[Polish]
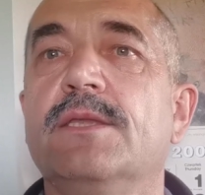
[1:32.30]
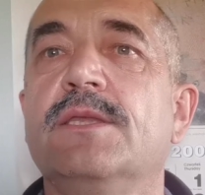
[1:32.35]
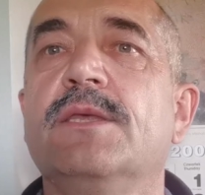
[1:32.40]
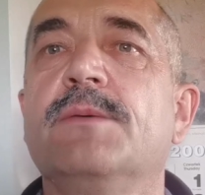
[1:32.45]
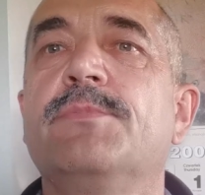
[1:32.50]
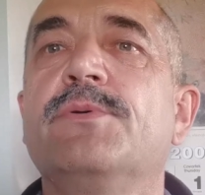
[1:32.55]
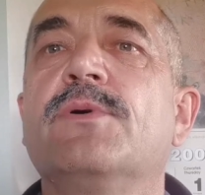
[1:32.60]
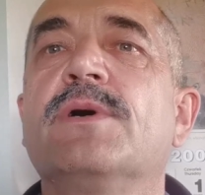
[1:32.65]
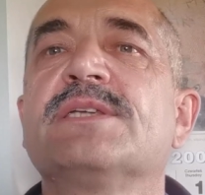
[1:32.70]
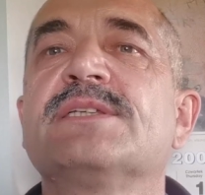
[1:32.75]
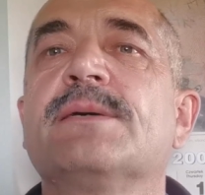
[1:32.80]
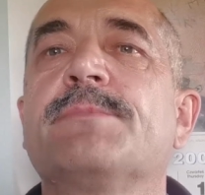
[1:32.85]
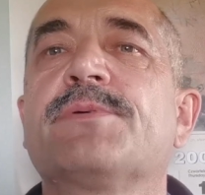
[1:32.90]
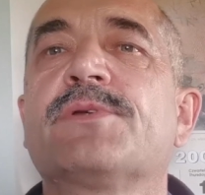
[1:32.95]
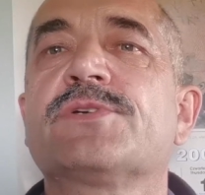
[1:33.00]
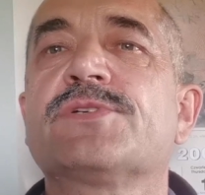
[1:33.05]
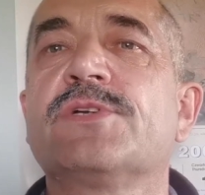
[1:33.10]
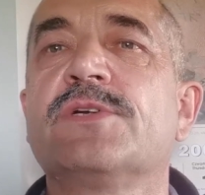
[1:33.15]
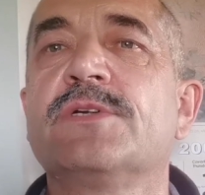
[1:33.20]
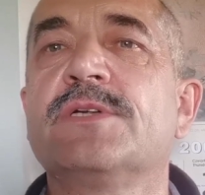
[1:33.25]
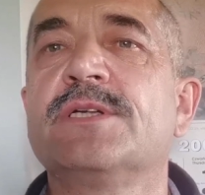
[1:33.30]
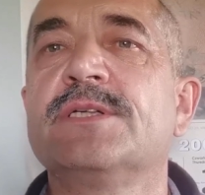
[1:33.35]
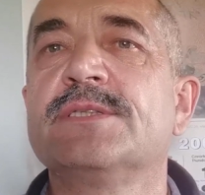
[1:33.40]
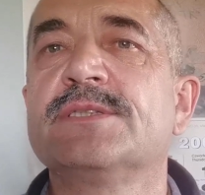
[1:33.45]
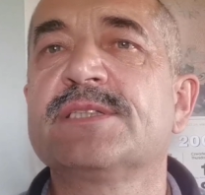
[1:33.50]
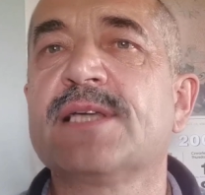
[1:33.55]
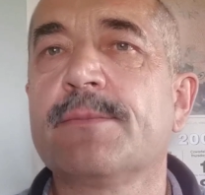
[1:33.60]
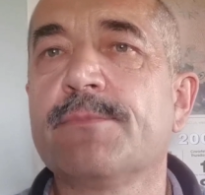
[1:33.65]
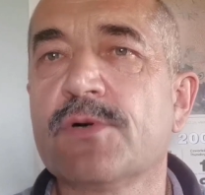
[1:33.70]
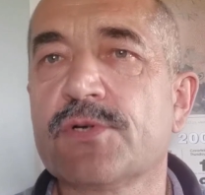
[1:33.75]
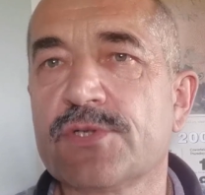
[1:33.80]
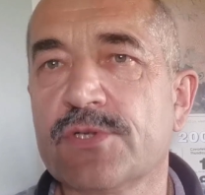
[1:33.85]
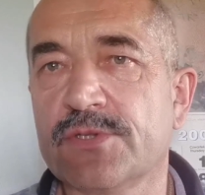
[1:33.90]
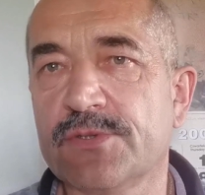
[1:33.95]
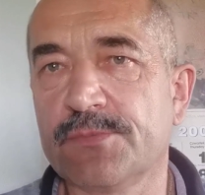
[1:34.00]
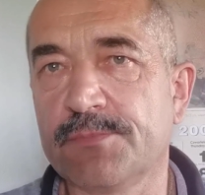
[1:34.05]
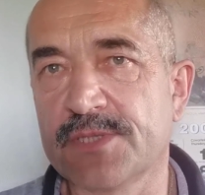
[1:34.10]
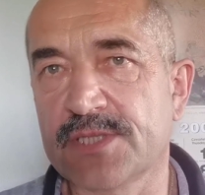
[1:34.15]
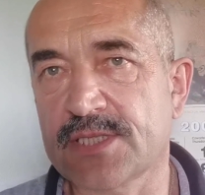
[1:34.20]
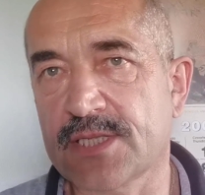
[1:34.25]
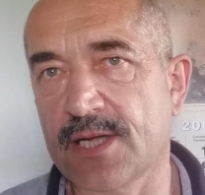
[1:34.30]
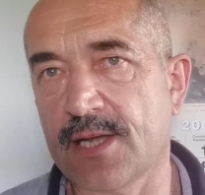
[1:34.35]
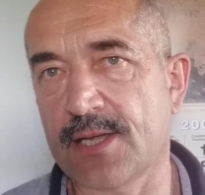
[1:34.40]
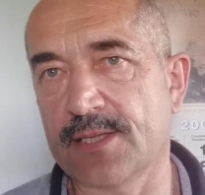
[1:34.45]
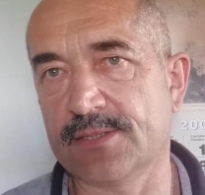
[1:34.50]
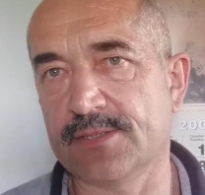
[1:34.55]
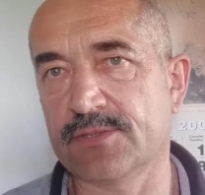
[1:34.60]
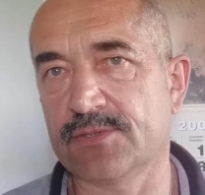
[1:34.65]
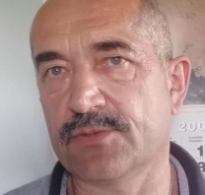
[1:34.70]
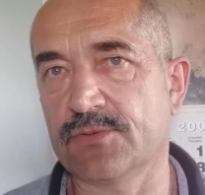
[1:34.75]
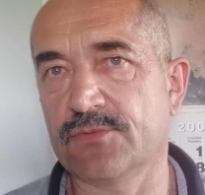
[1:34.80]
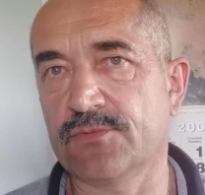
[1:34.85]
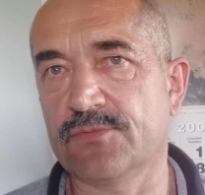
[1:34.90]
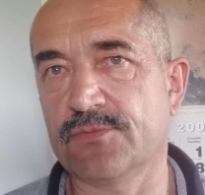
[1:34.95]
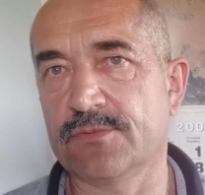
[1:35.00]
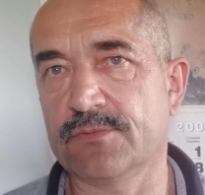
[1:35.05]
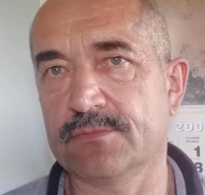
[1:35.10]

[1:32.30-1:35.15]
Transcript: nie była zaproszony samorząd mieszkańców.